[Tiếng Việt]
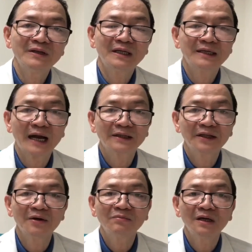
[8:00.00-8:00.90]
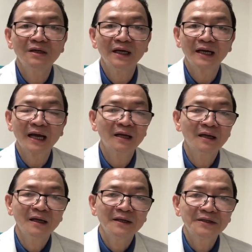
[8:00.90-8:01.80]
vì tình trạng tiền ung thư hiện nay
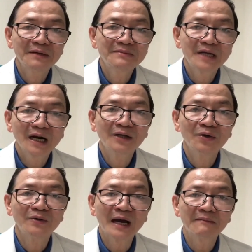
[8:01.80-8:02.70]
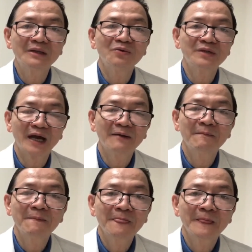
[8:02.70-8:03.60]
chiếm rất là nhiều đặc biệt tuổi trẻ
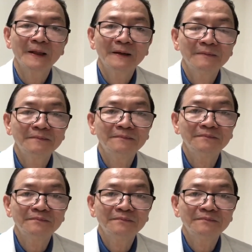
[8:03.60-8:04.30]
ừ.